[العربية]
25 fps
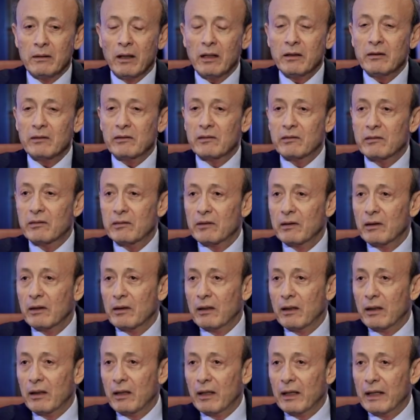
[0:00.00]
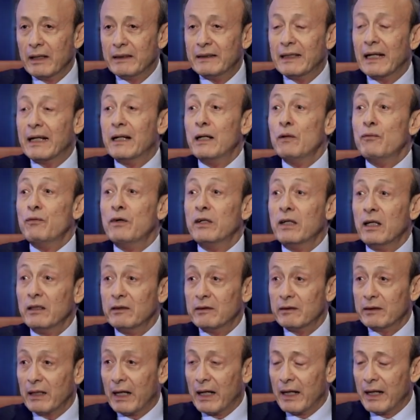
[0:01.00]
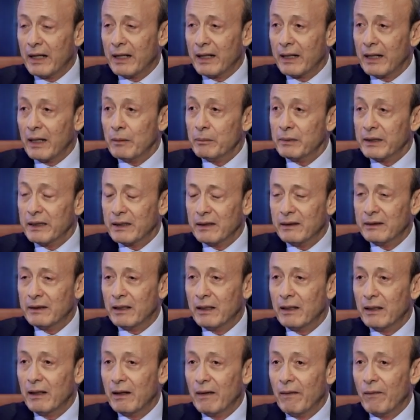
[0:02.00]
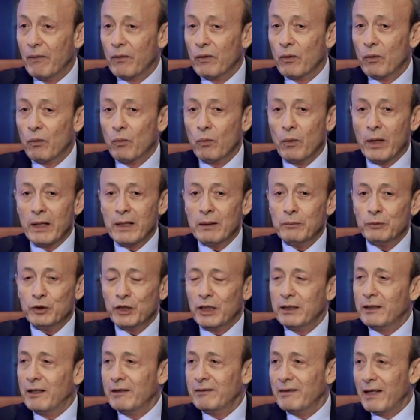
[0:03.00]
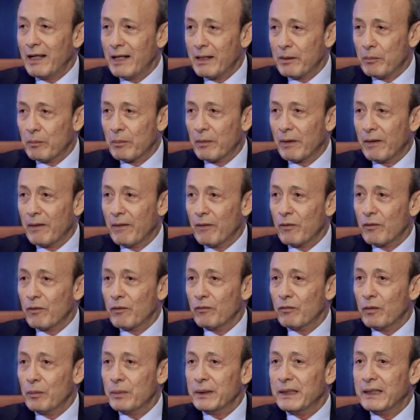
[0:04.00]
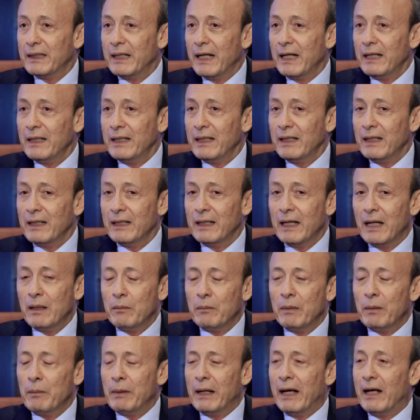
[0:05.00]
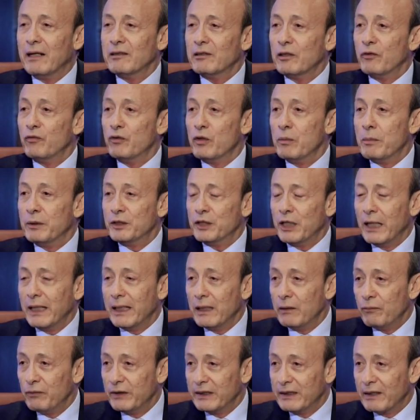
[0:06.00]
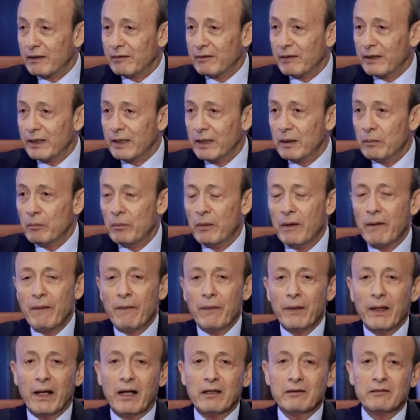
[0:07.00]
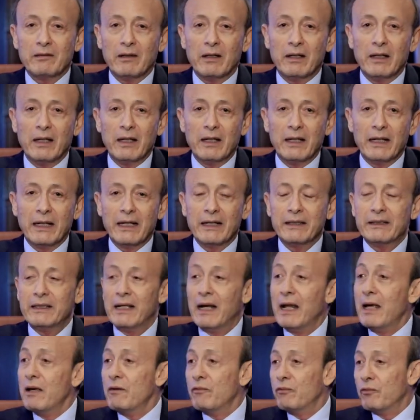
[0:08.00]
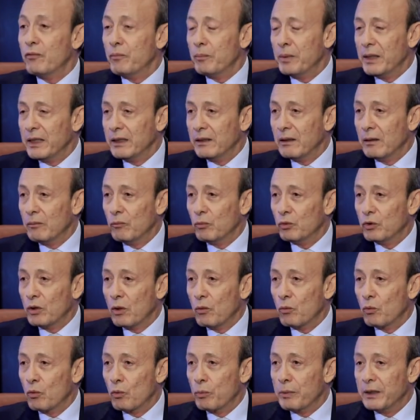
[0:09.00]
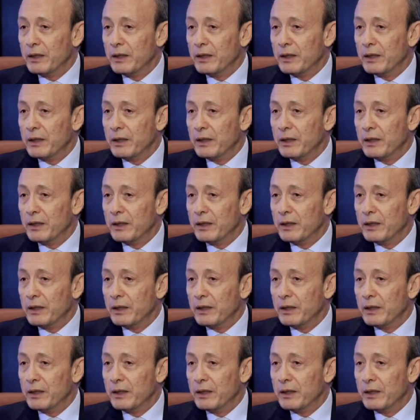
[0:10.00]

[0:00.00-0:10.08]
نط التكلفه نطت عليا جامد جدا وانا مش قادر اسلم فبالتالي يا اما بقى حصل فيه مشاكل في التسليم حصل اختلاف بين المطور